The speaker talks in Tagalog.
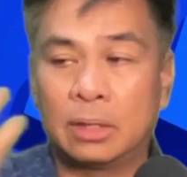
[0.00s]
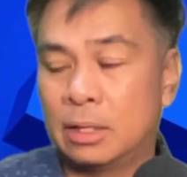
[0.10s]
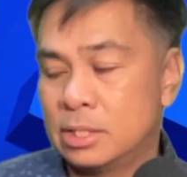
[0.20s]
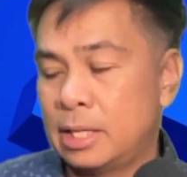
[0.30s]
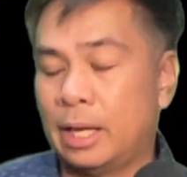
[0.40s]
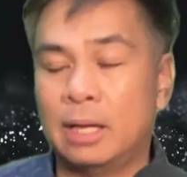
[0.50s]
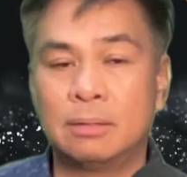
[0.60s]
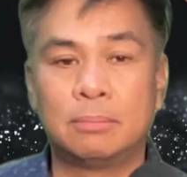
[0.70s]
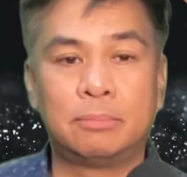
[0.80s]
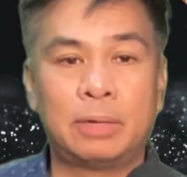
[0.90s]
uh, second
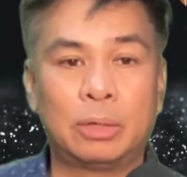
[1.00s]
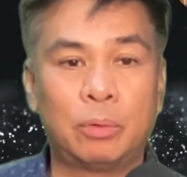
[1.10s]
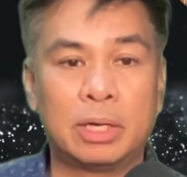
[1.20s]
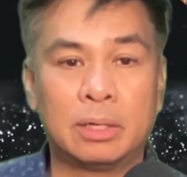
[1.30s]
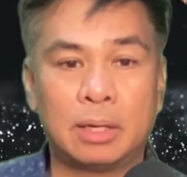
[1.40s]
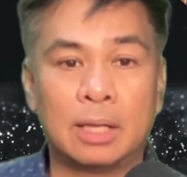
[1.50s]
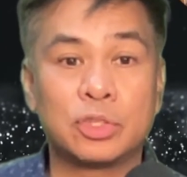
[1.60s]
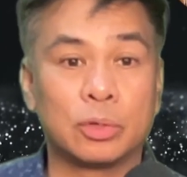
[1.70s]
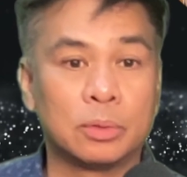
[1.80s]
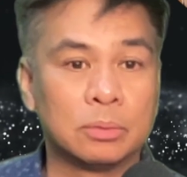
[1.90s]
breadwinner, I'll
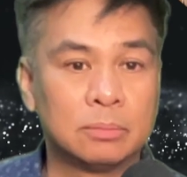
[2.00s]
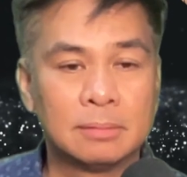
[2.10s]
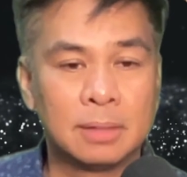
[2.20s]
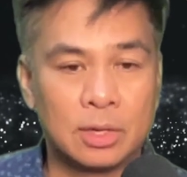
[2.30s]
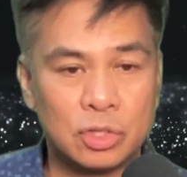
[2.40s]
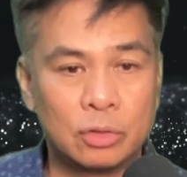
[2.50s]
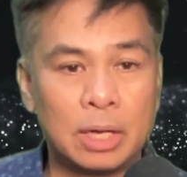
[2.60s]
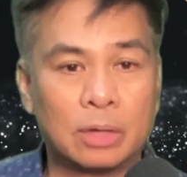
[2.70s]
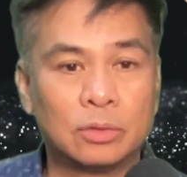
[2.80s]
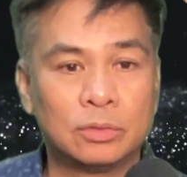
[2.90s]
show you. I'll show you
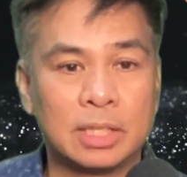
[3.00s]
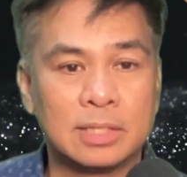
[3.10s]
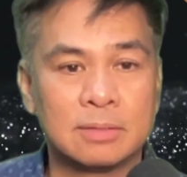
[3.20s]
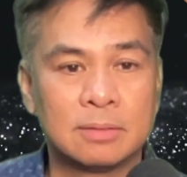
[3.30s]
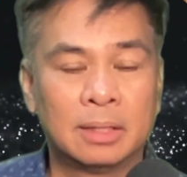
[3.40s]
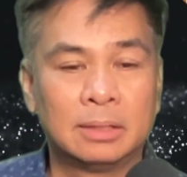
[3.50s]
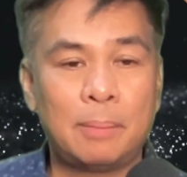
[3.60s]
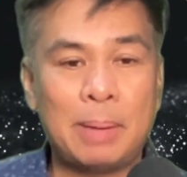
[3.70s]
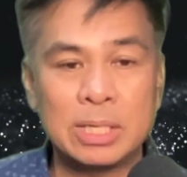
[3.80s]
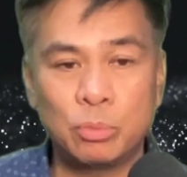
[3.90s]
how to do this. The
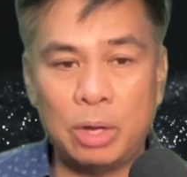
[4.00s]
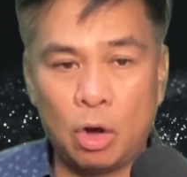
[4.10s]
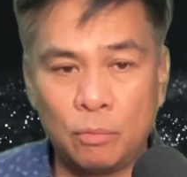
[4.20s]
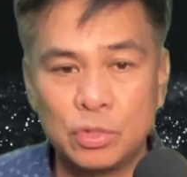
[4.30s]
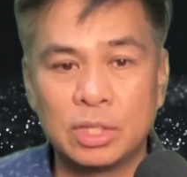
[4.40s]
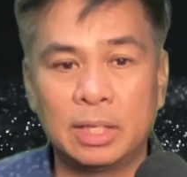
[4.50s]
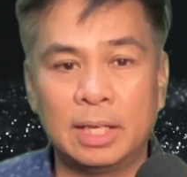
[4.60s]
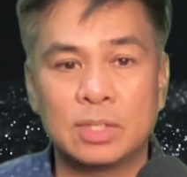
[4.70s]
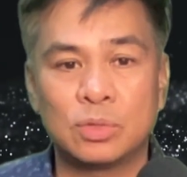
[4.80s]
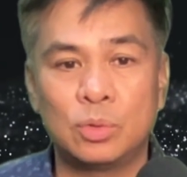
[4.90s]
best way, obviously,
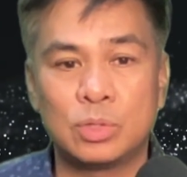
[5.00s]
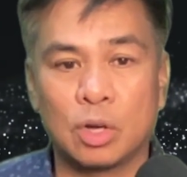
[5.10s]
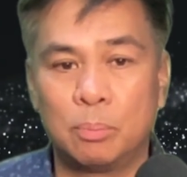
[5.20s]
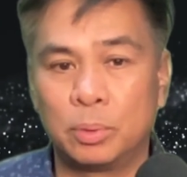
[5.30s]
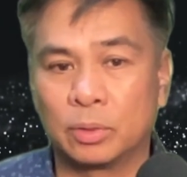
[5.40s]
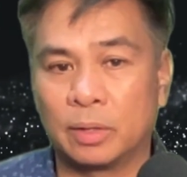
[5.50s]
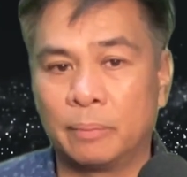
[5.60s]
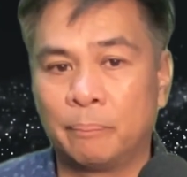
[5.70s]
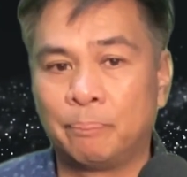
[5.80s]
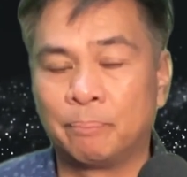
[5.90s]
is to use a computer.
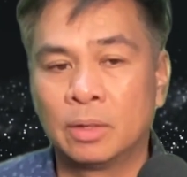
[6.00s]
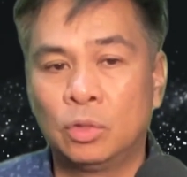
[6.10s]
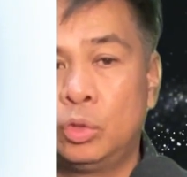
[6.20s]
To